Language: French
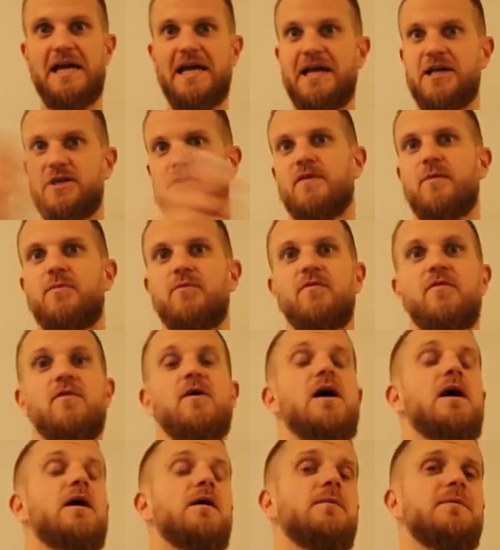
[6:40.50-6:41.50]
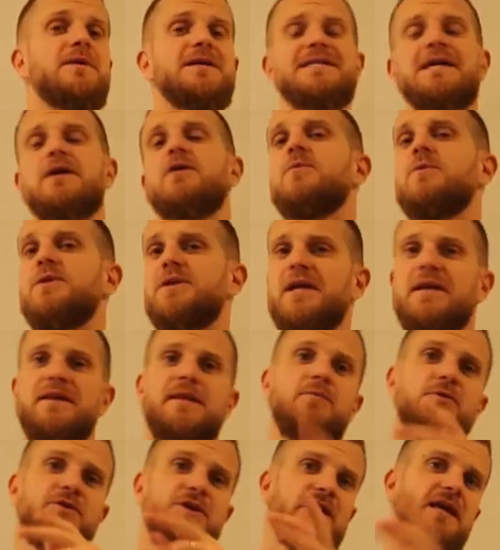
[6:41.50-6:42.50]
et tu vas pouvoir euh, me laisser un commentaire,
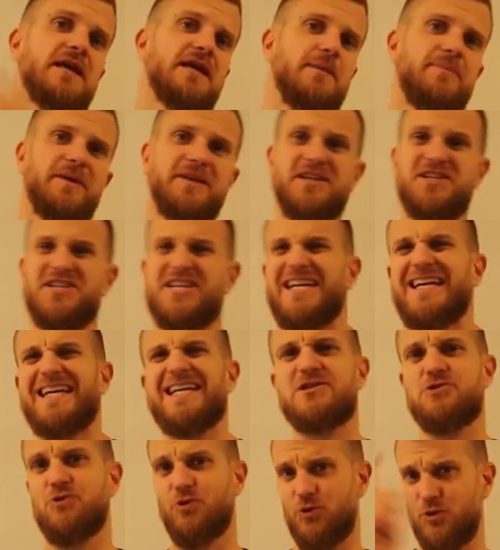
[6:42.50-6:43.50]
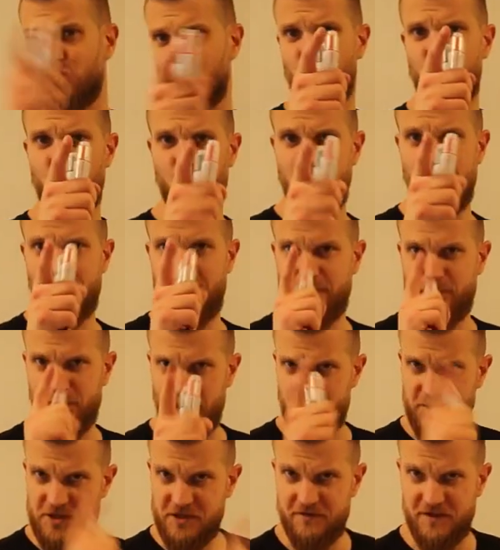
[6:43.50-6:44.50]
t'abonner, liker, partager et surtout n'oublie pas pour
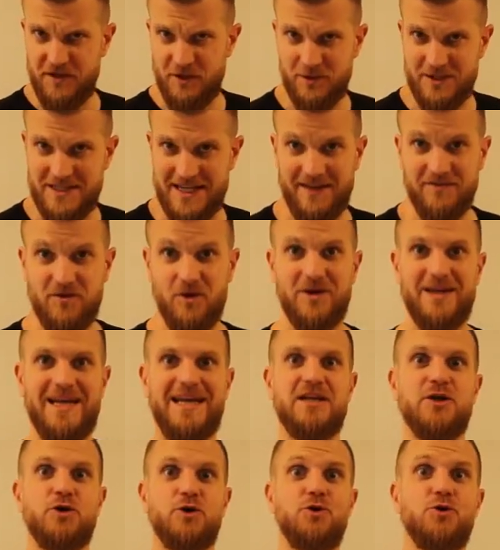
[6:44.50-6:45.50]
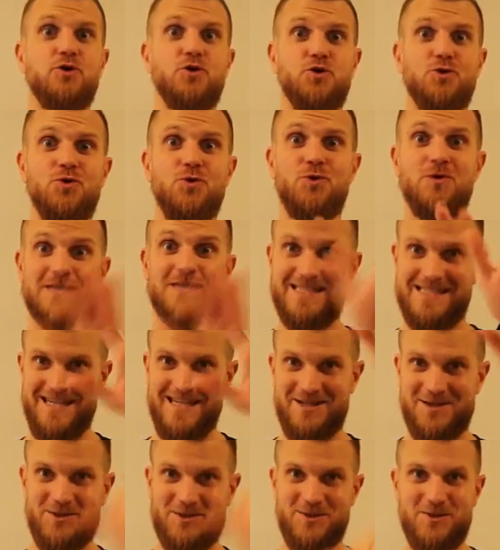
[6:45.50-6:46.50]
la prochaine vidéo qui arrive dans quelques jours.
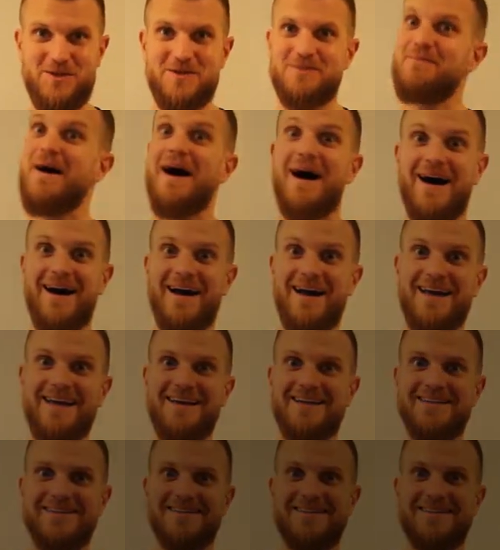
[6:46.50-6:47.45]
See you soon, bye.